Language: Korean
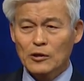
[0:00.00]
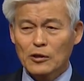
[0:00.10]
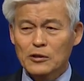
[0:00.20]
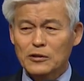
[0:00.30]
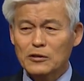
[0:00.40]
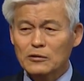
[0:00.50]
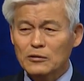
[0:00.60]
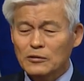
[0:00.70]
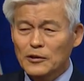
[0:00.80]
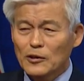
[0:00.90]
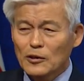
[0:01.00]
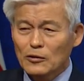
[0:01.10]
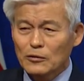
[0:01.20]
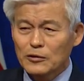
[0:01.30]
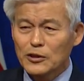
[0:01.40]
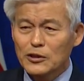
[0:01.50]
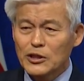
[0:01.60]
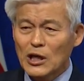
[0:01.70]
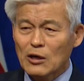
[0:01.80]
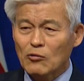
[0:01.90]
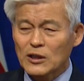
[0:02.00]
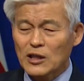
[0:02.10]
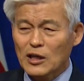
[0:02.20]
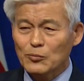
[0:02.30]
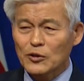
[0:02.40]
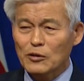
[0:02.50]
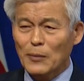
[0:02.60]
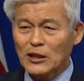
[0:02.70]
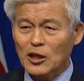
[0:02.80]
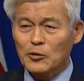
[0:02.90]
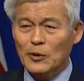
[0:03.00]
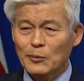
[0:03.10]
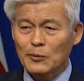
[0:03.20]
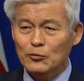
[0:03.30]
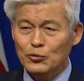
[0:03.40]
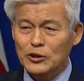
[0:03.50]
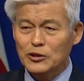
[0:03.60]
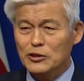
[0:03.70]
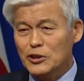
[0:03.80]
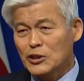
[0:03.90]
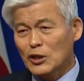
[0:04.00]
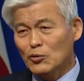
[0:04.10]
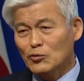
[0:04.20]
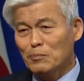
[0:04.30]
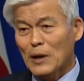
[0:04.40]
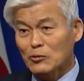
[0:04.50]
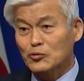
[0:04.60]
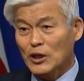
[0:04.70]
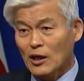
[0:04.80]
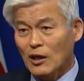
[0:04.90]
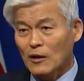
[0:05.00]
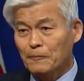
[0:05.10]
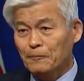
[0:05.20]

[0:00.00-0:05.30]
그래서 저는 정치학과 사람들을 만나기만 하면 우리 정치 제도 좀 바꾸자.